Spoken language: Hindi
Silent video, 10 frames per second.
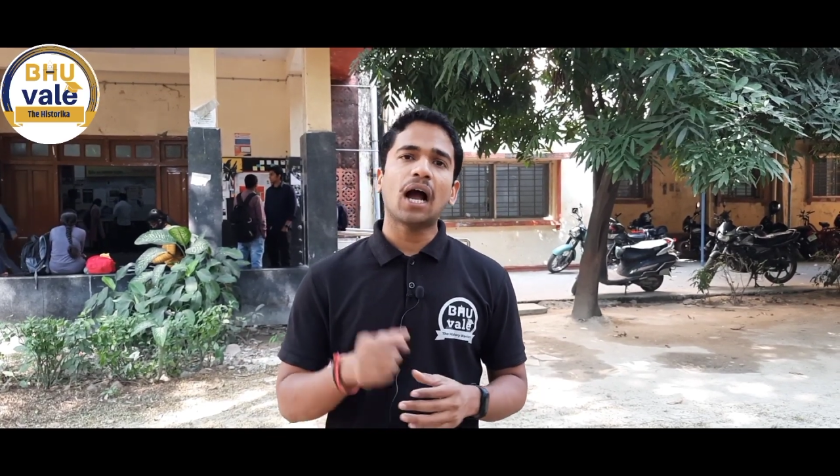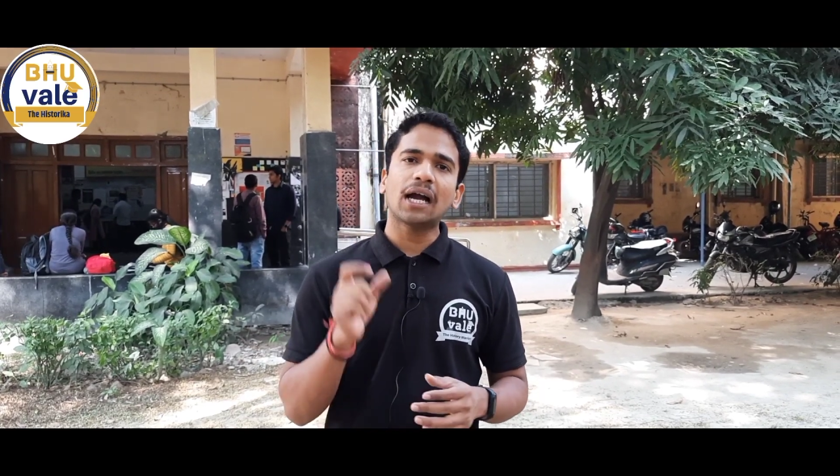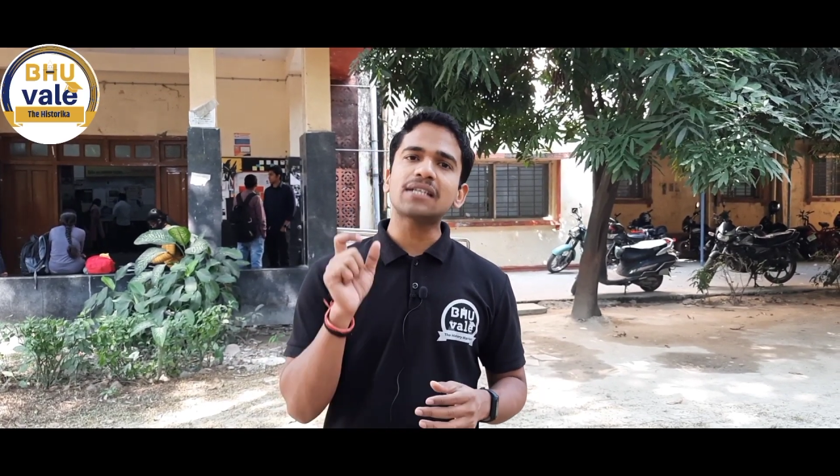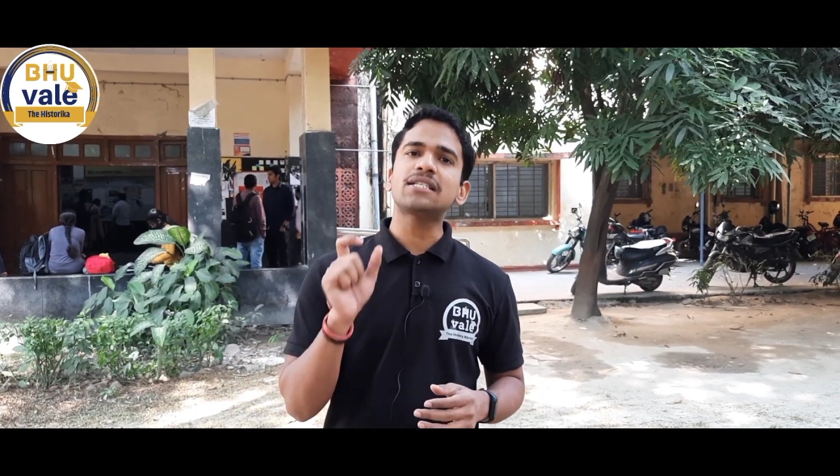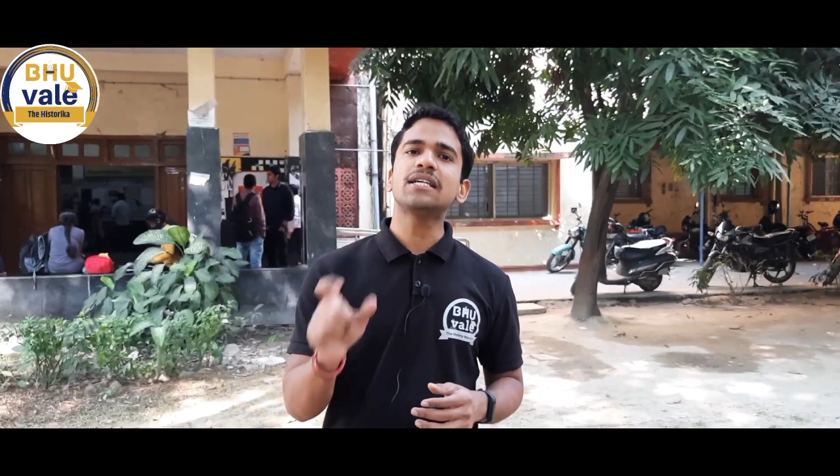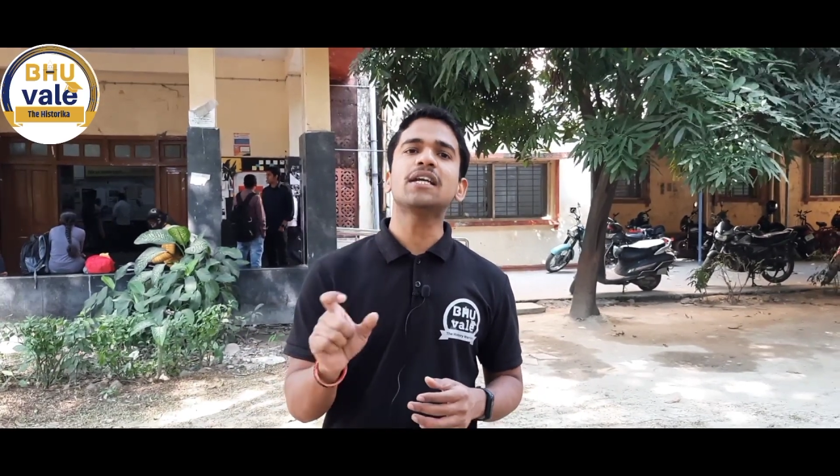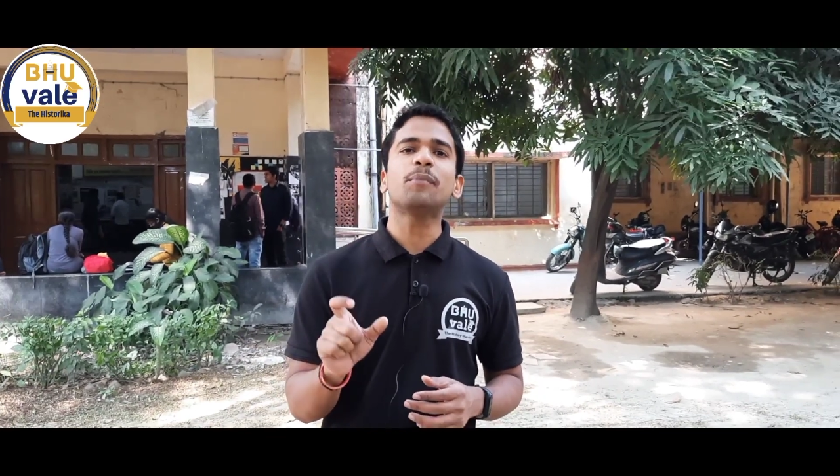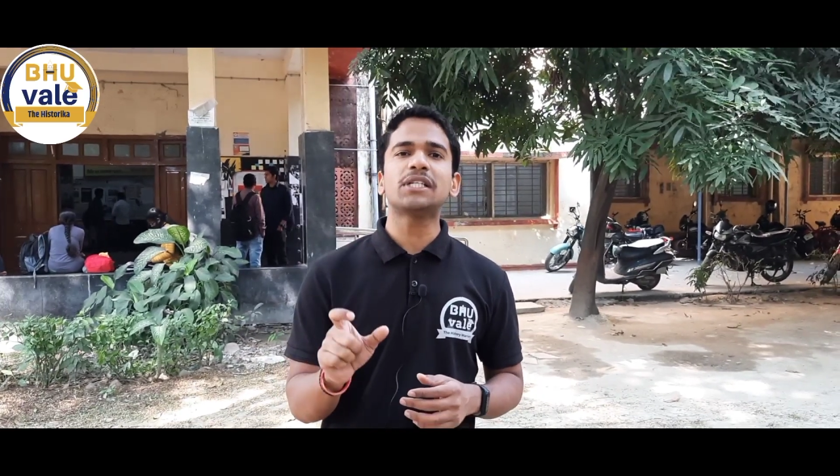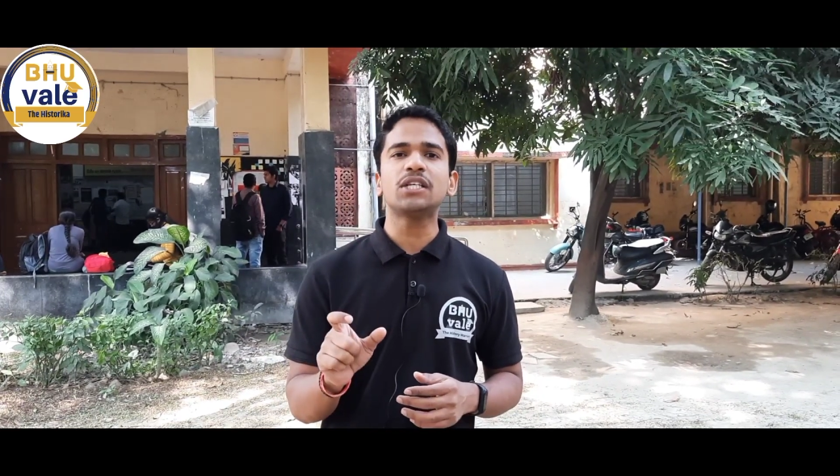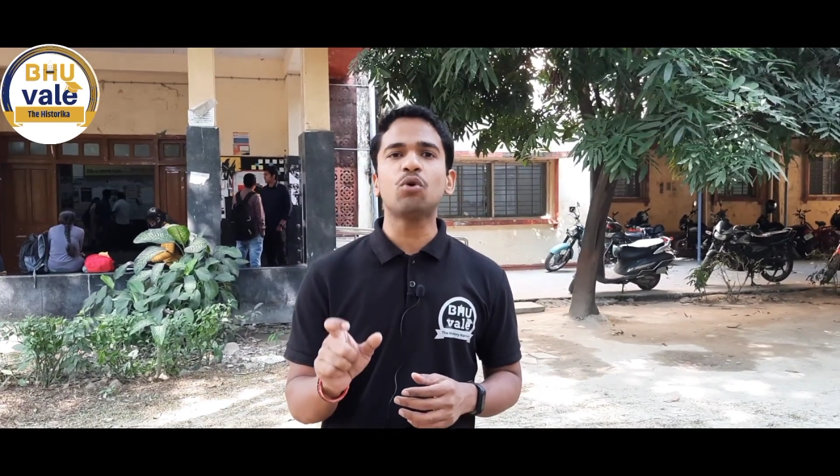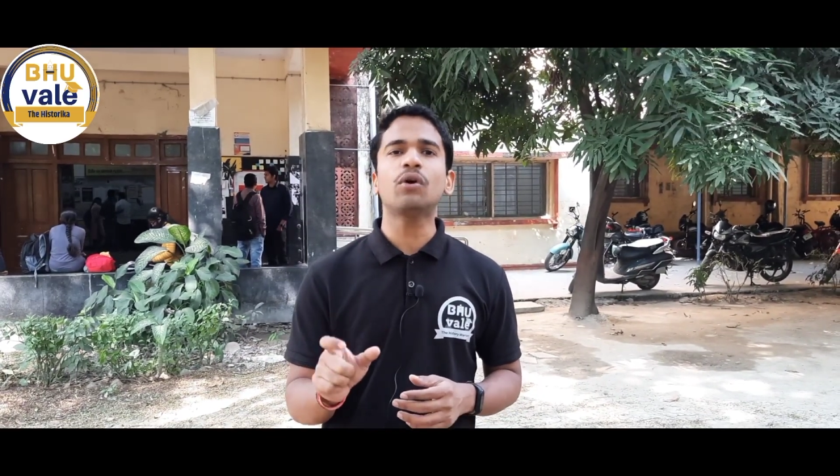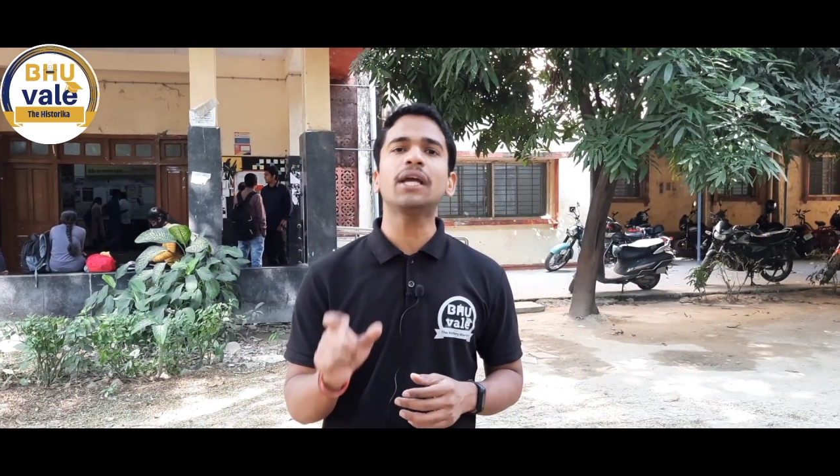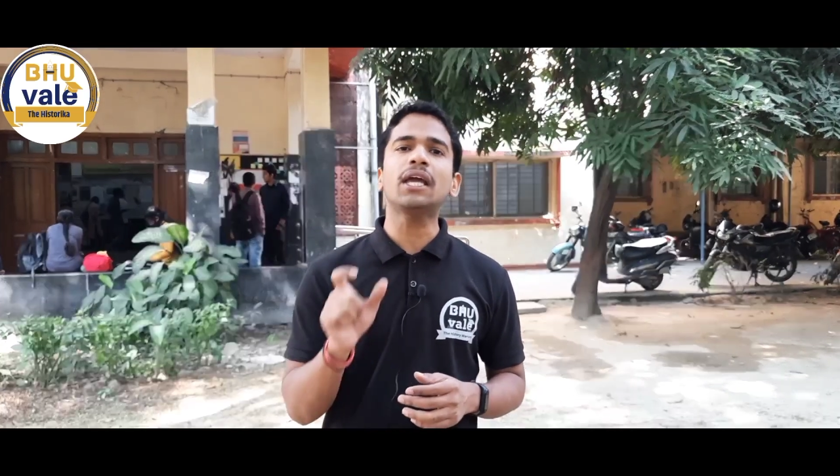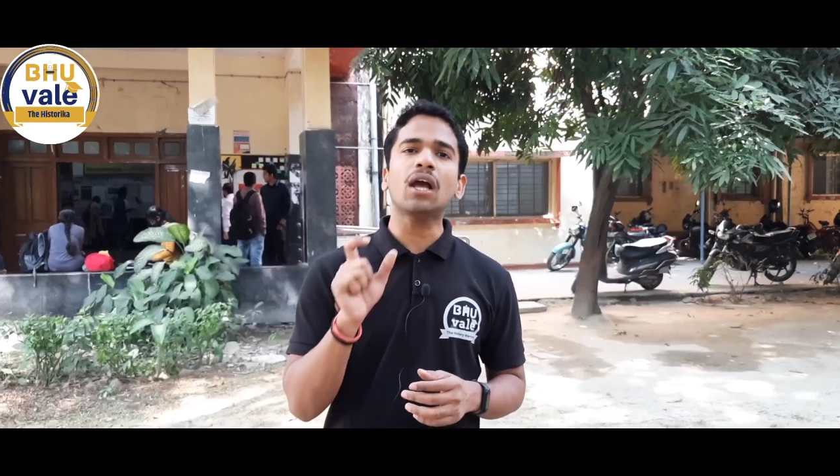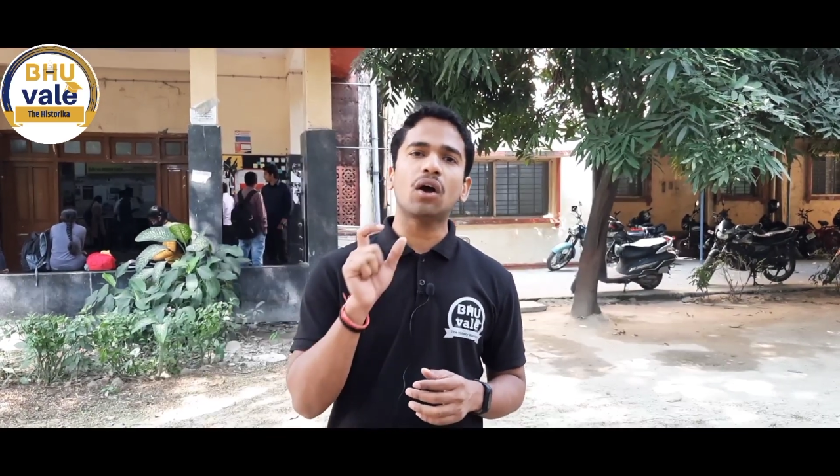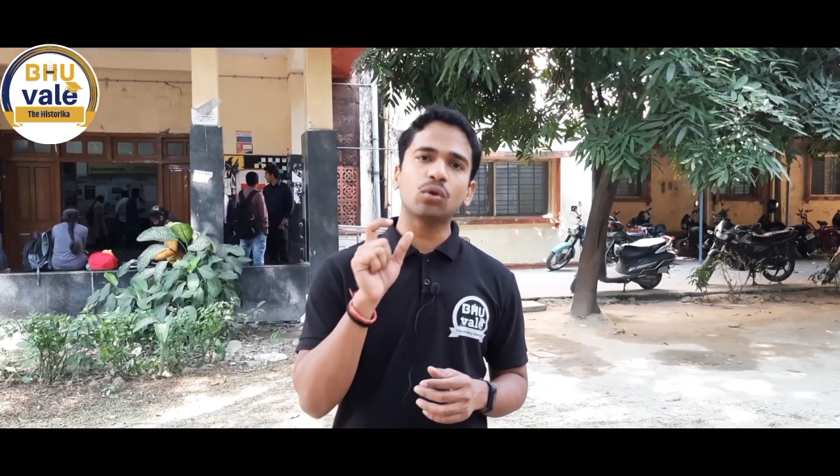अगर सीटें बची होंगी